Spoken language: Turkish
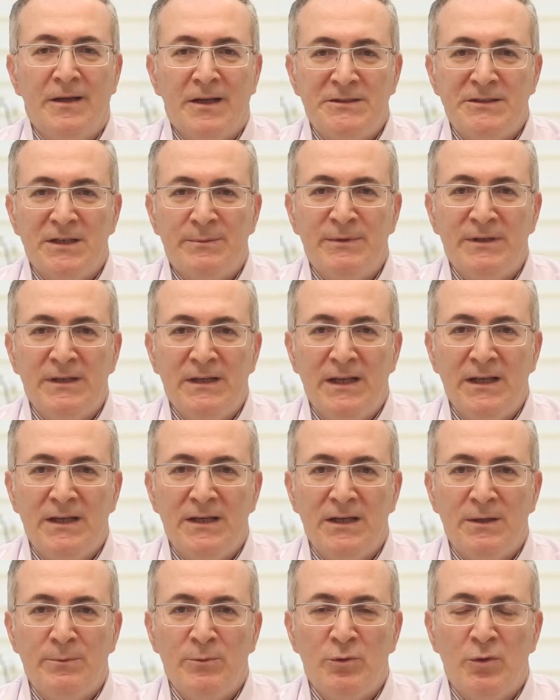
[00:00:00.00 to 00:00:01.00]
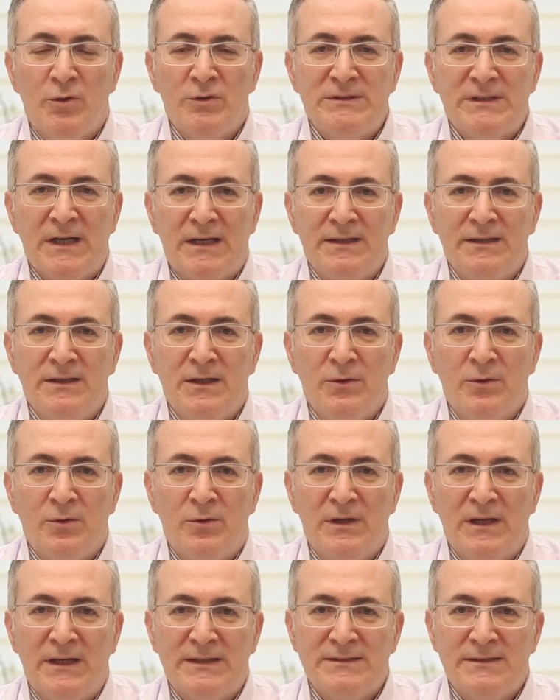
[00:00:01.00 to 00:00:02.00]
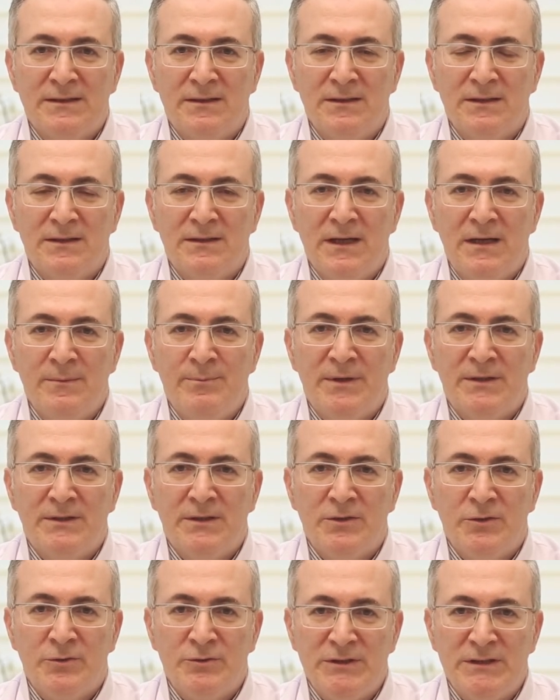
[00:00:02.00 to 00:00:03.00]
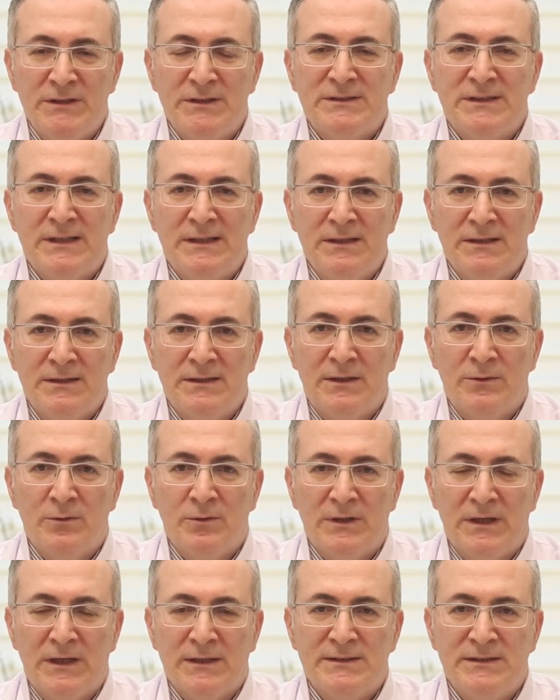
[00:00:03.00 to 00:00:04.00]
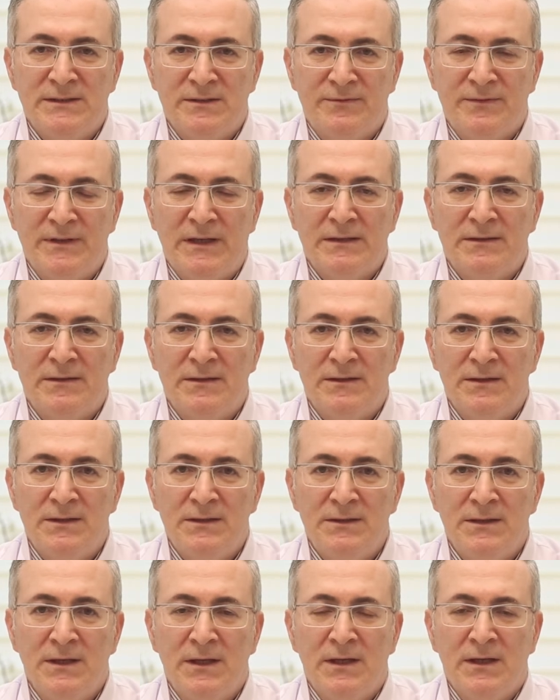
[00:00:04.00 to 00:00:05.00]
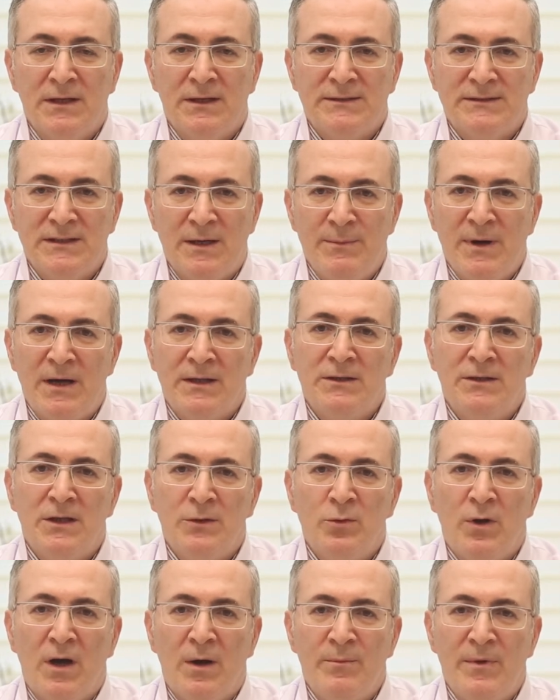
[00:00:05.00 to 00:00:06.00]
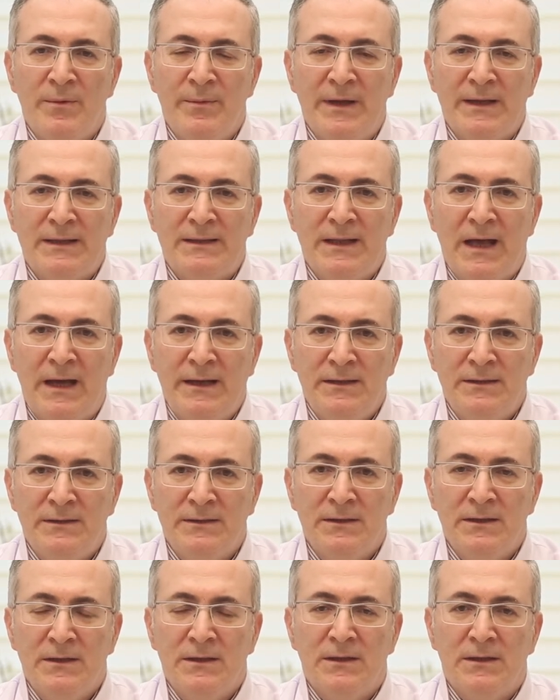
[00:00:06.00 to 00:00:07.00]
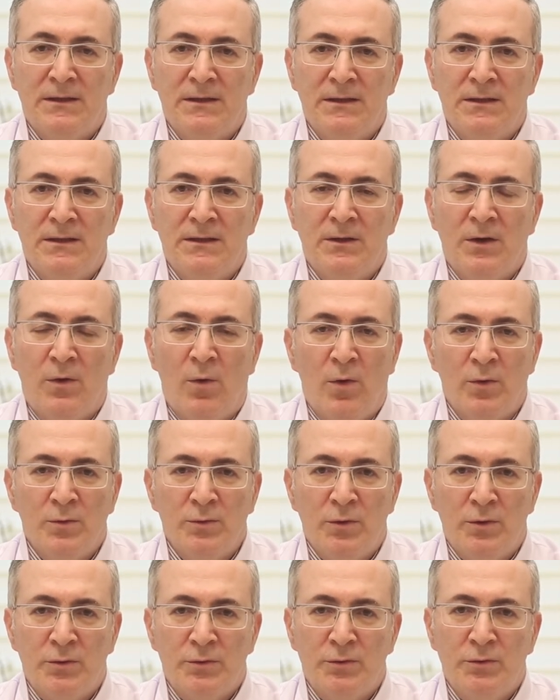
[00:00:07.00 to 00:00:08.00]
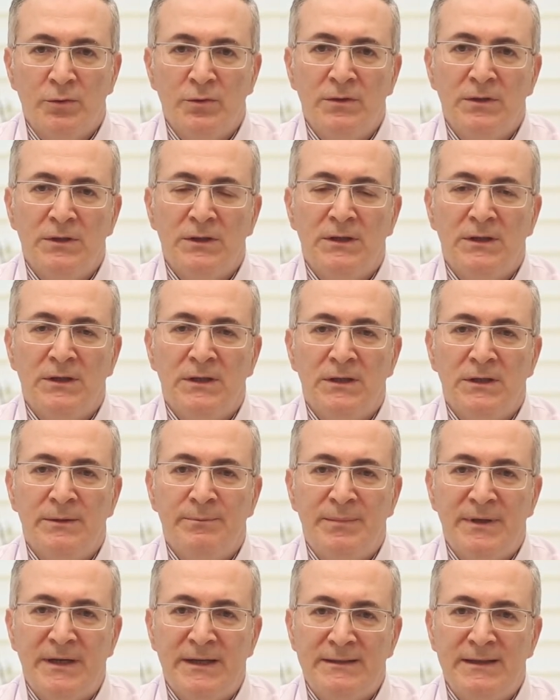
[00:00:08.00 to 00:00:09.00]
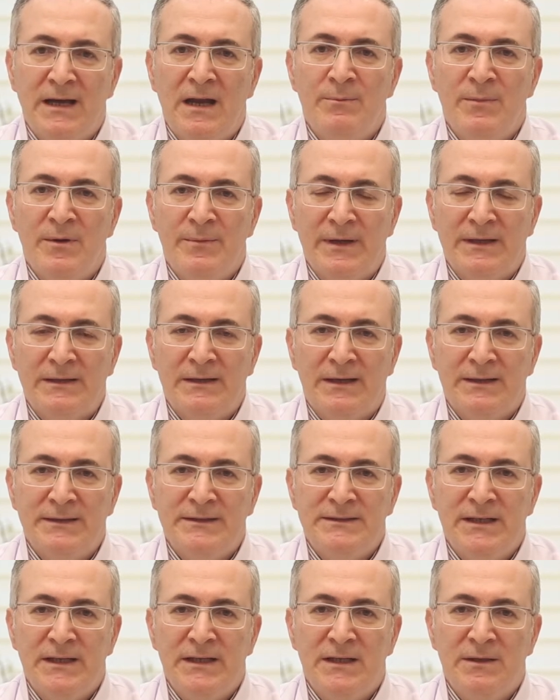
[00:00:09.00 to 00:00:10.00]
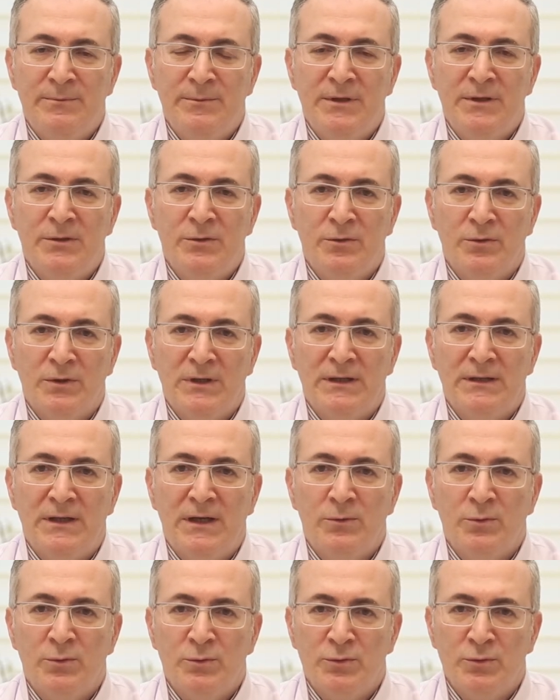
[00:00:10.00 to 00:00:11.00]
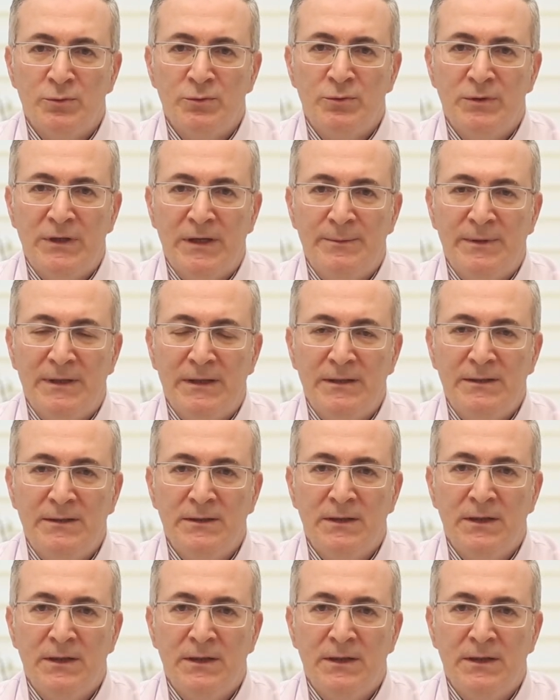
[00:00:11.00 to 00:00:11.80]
Yaşamın ilk 24 saatinde görülen sarılıklar patolojik sarılıklar olarak sınıflandırılır. Zamanında doğan bebekler 14 e, gün, e, preterm bebekler ise 21 gün kadar uzun sürebilir.